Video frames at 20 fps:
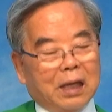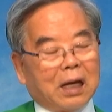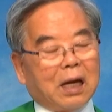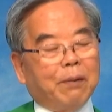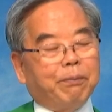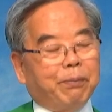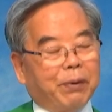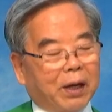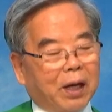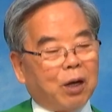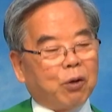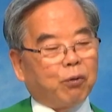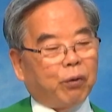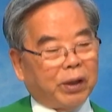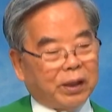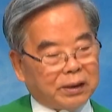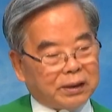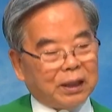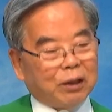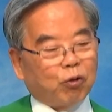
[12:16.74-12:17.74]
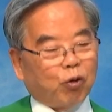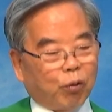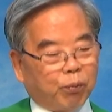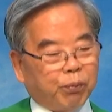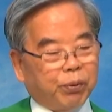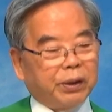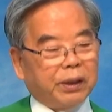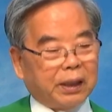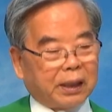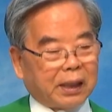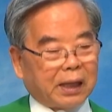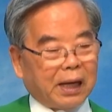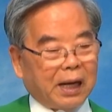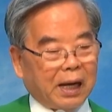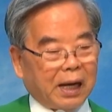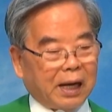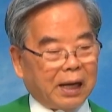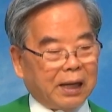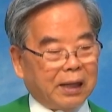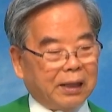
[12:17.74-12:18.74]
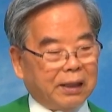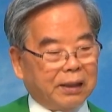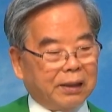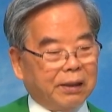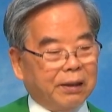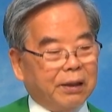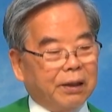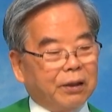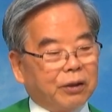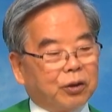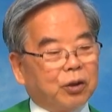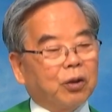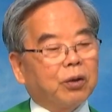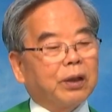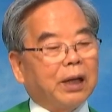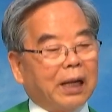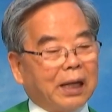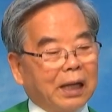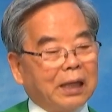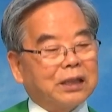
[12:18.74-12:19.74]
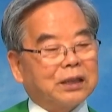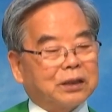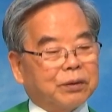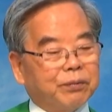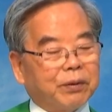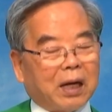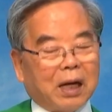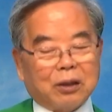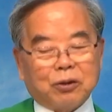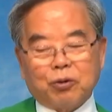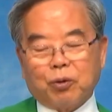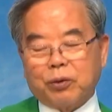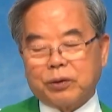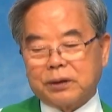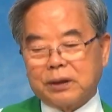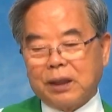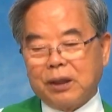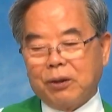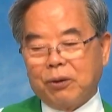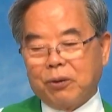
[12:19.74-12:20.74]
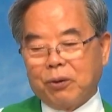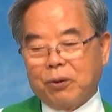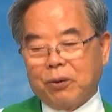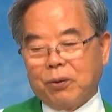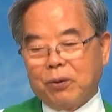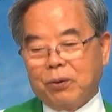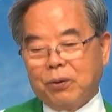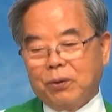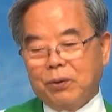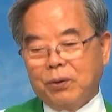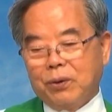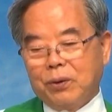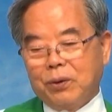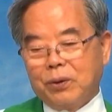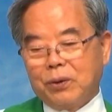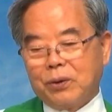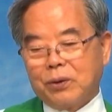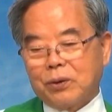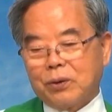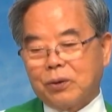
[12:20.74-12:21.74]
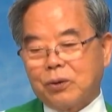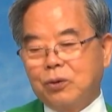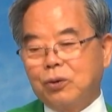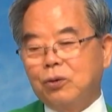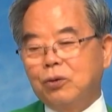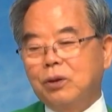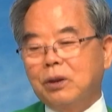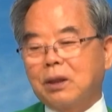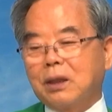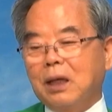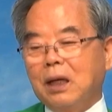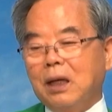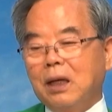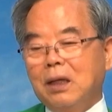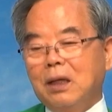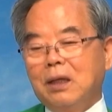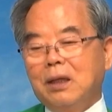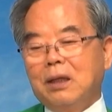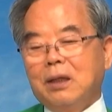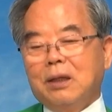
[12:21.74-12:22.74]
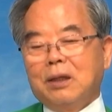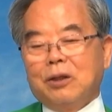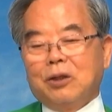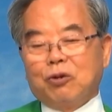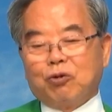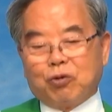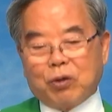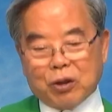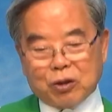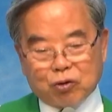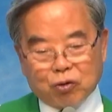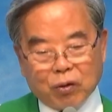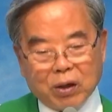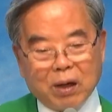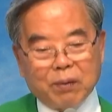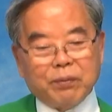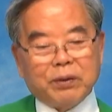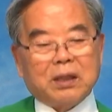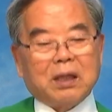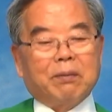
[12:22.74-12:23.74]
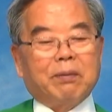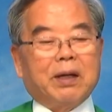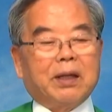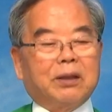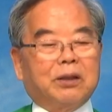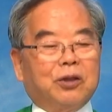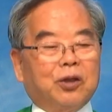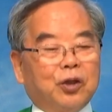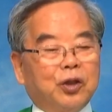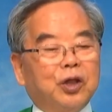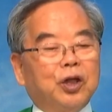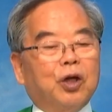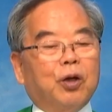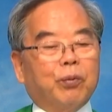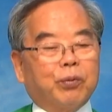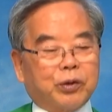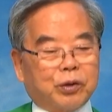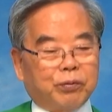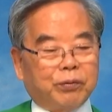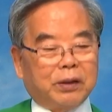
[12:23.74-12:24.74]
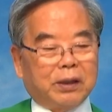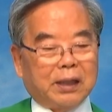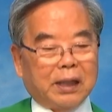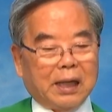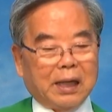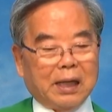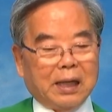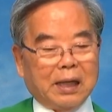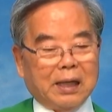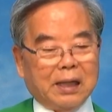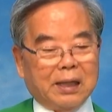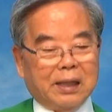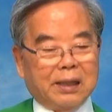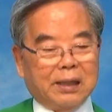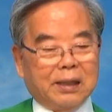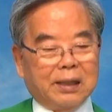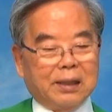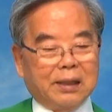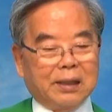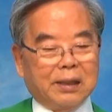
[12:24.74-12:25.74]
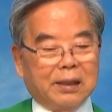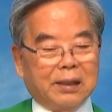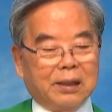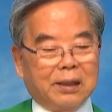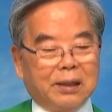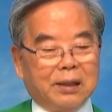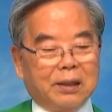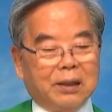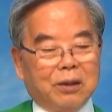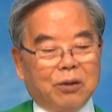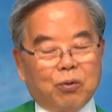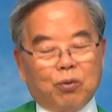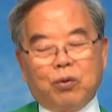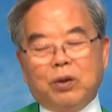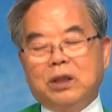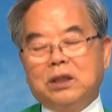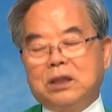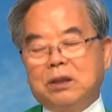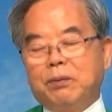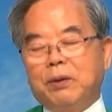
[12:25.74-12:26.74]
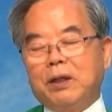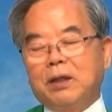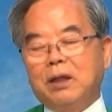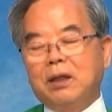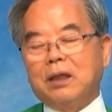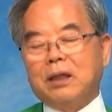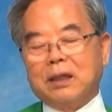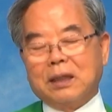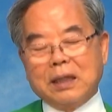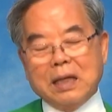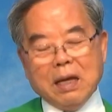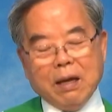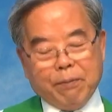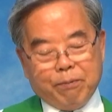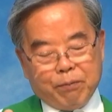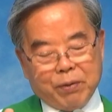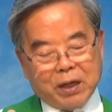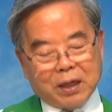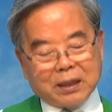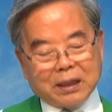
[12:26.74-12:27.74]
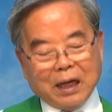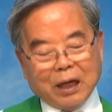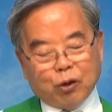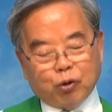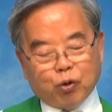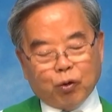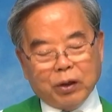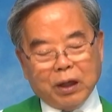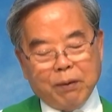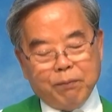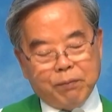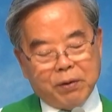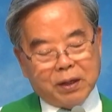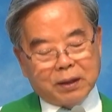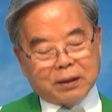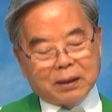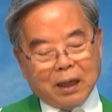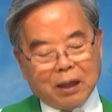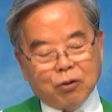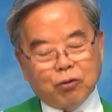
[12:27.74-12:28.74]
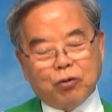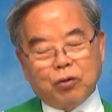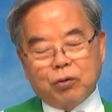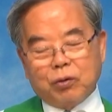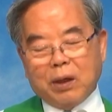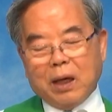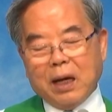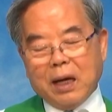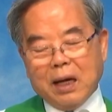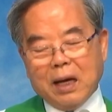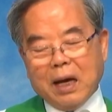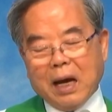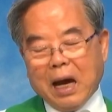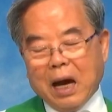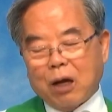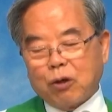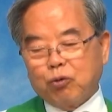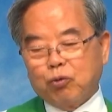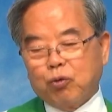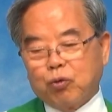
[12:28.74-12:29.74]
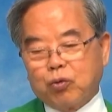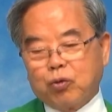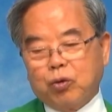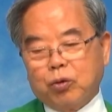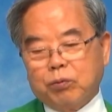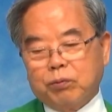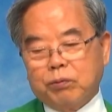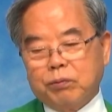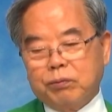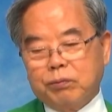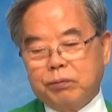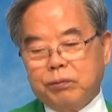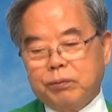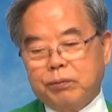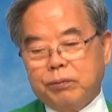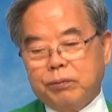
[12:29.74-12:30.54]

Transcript: 내가 배가 굉장히 고프니까 떡 하나 있으면 가져오세요. 그러니까 죄송합니다만 떡이 없습니다. 우리 집에는 밀가루통에 밀가루 한 움큼